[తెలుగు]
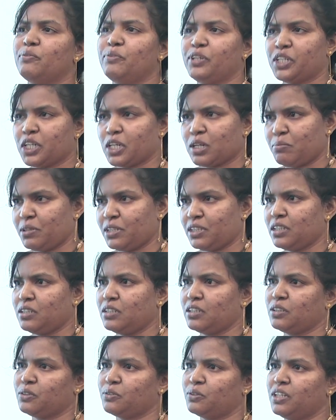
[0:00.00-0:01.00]

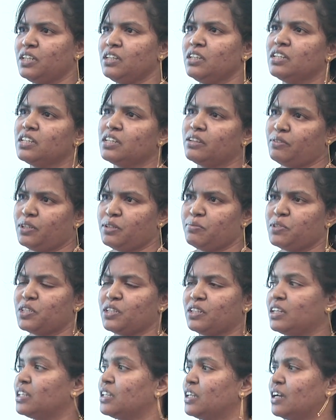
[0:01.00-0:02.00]
విశాఖపట్నానికి కూడా ఇవ్వడం
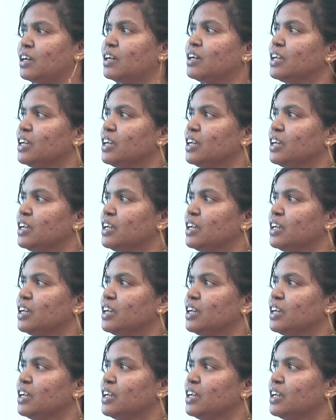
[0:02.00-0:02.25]
జరిగింది